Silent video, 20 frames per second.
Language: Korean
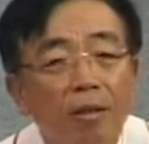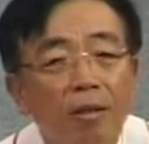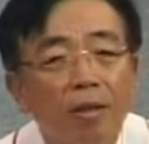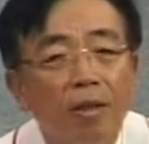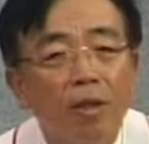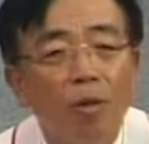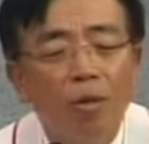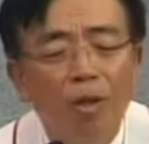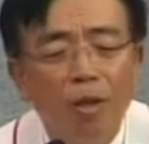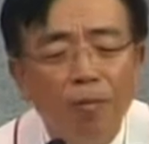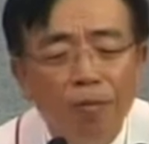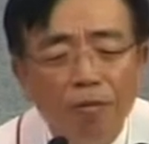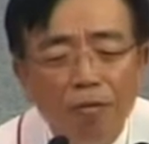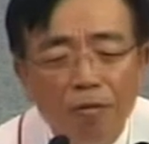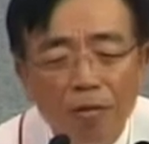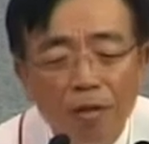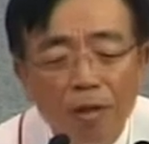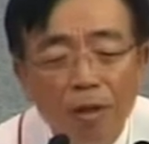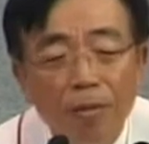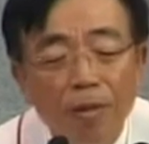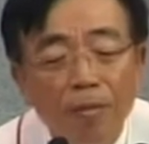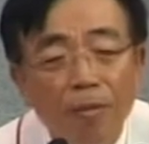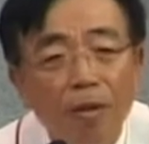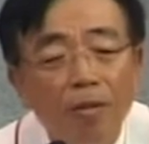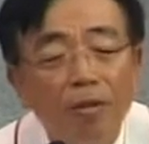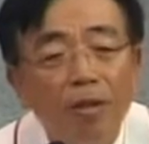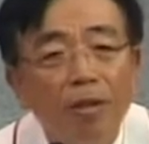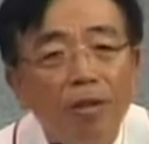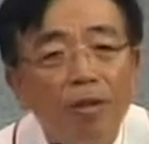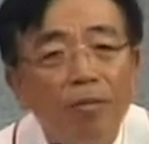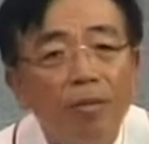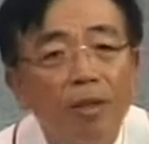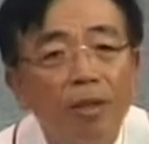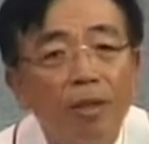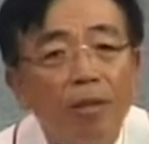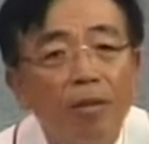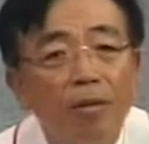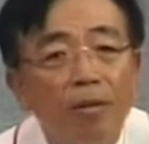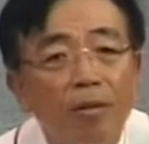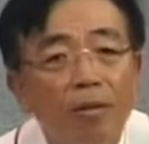영혼의 풍성함을 먹은
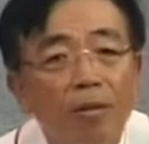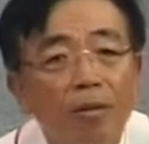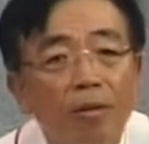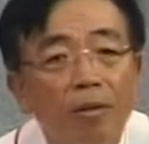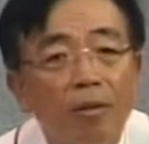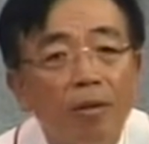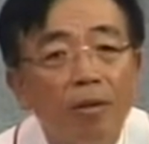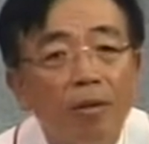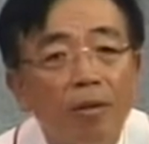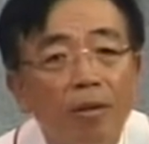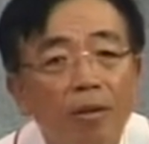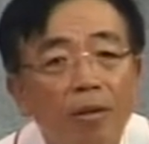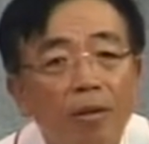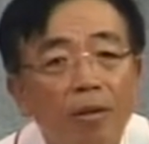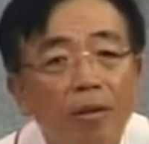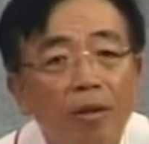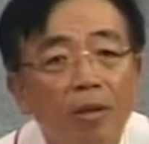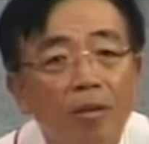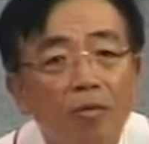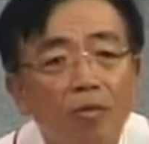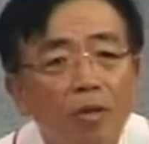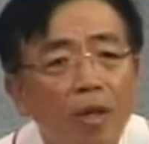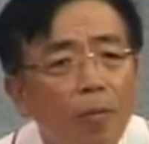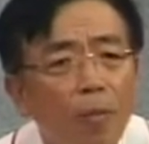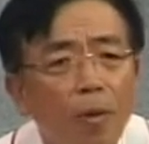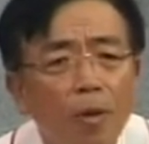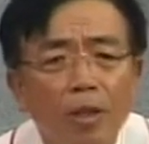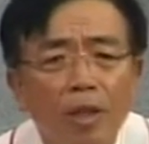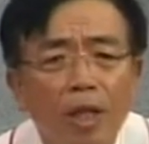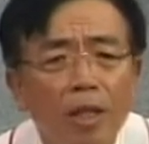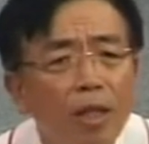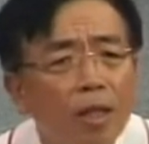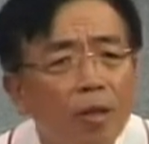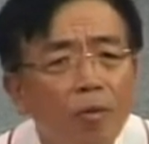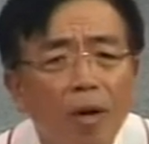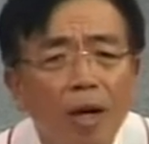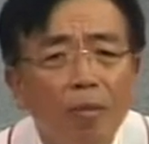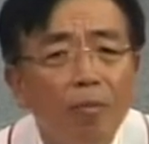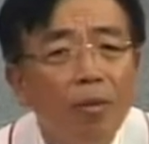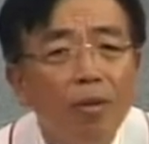겁니다. 눈에 보이지
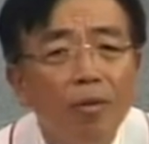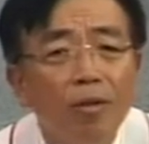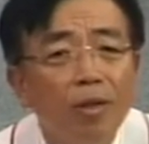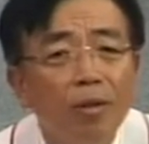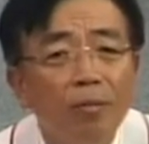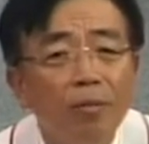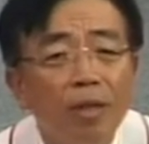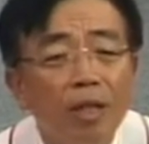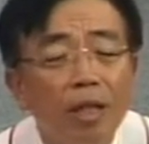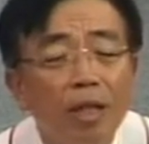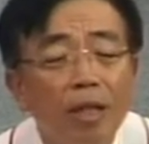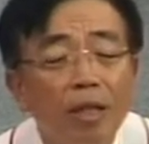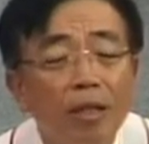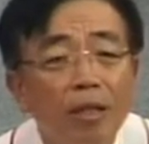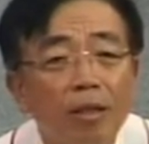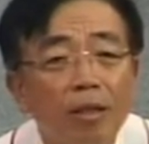않는다고 안 먹은 겁니까?